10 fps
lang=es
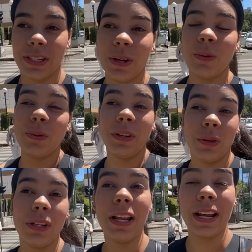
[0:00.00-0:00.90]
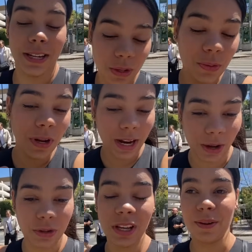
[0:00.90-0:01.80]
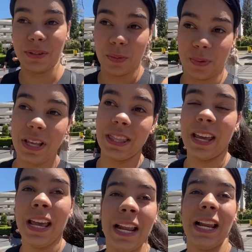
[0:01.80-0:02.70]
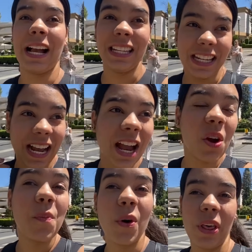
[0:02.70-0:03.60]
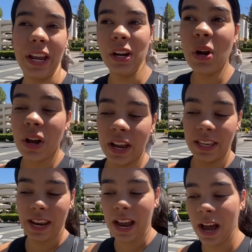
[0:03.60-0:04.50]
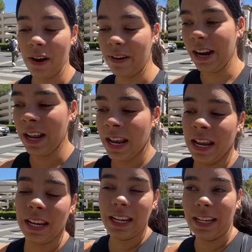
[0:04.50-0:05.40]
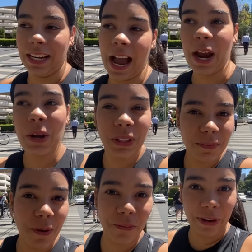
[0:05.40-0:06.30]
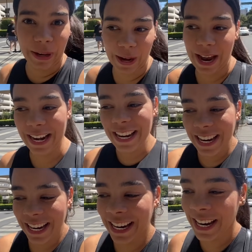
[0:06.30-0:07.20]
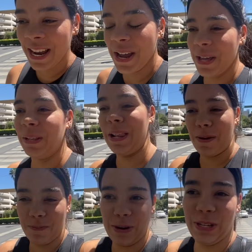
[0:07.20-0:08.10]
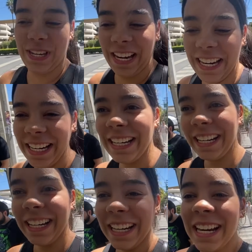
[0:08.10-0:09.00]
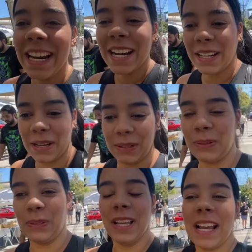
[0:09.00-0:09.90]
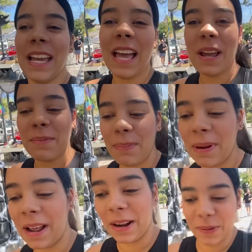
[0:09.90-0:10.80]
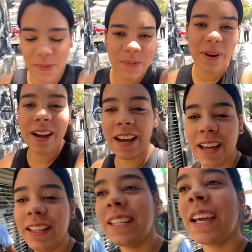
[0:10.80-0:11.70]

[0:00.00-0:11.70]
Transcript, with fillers: eso es, una de las cosas que me sorprende. La cantidad de carros modernos que llegas a ver y carros tipo Ferrari, Lamborghini, que tú te quedas en plan, ¿what?